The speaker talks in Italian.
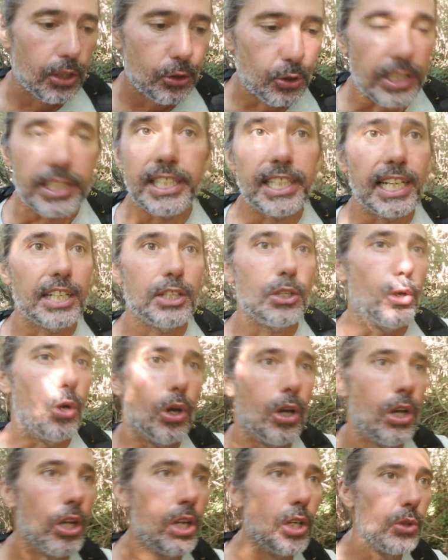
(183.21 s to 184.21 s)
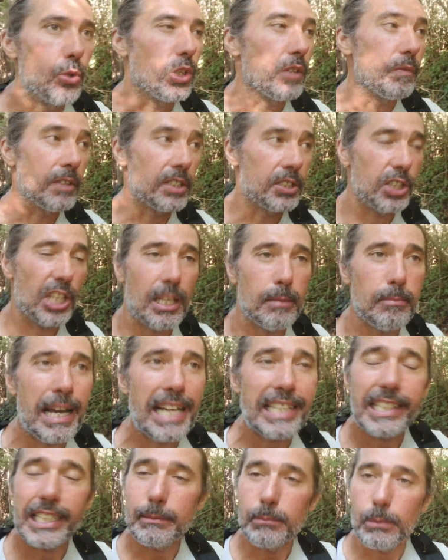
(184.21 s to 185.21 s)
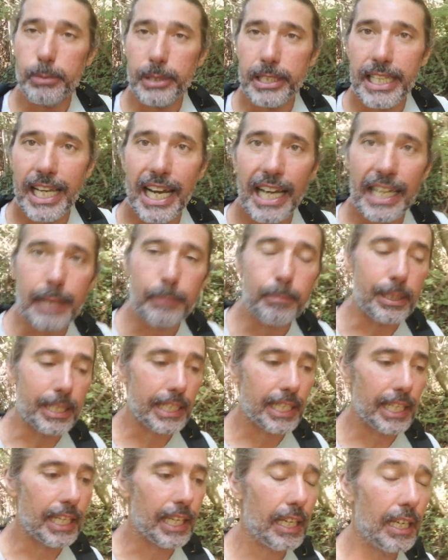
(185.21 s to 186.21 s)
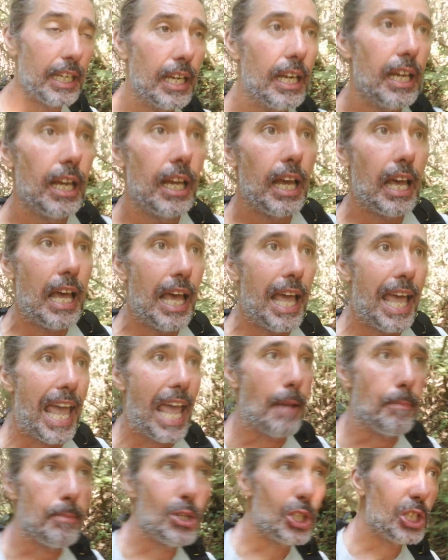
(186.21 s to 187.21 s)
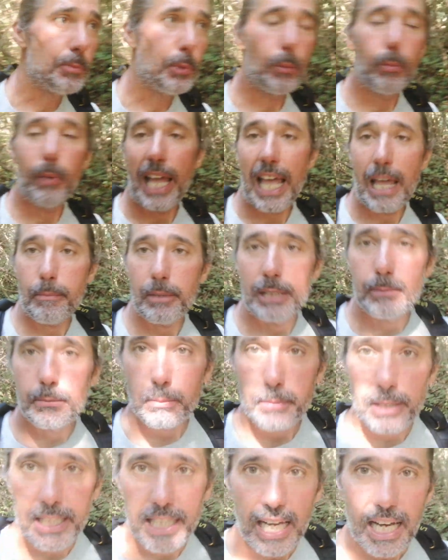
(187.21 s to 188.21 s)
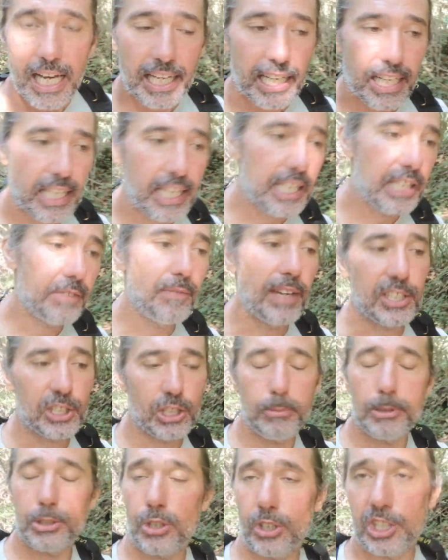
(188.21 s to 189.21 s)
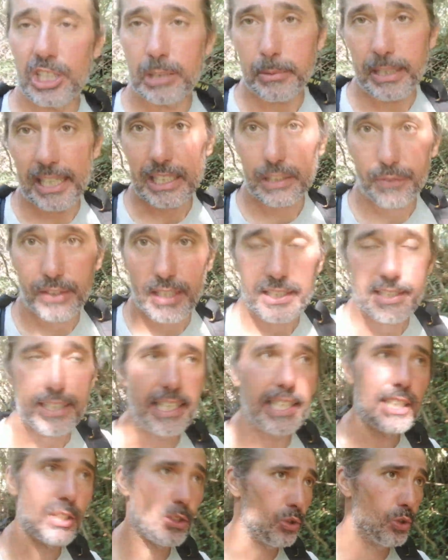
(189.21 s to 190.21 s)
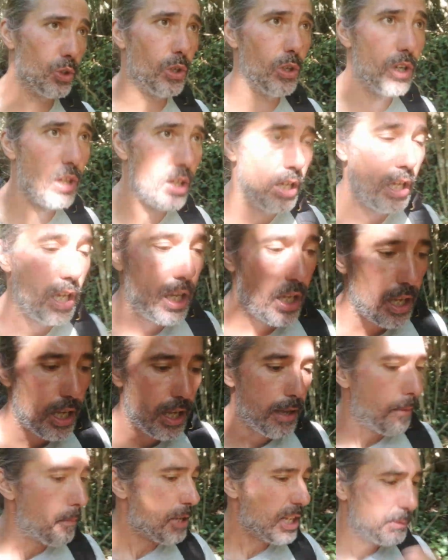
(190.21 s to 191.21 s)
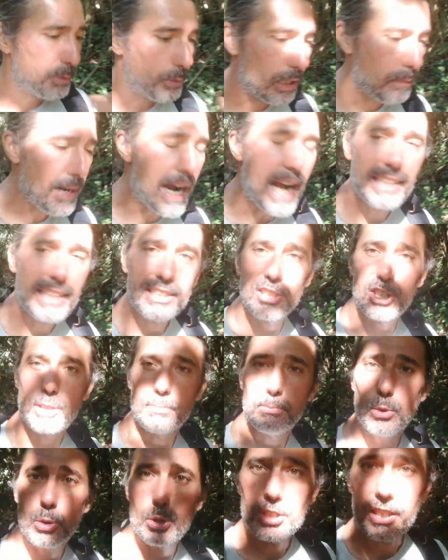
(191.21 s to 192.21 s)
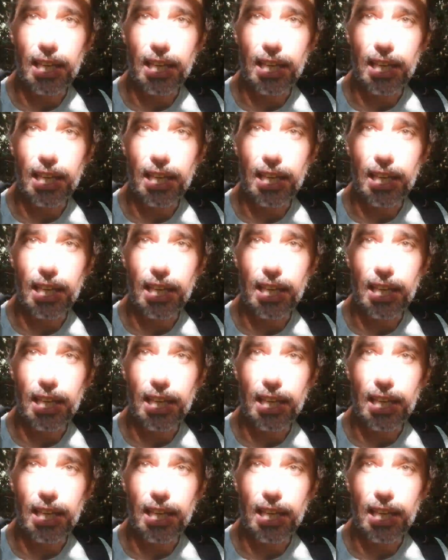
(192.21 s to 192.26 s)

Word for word: Cioè dire io non investirei mai nell'immobiliare perché è pieno di problemi, l'immobiliare investe i miei soldi nei mercati finanziari che sono meno problematici, più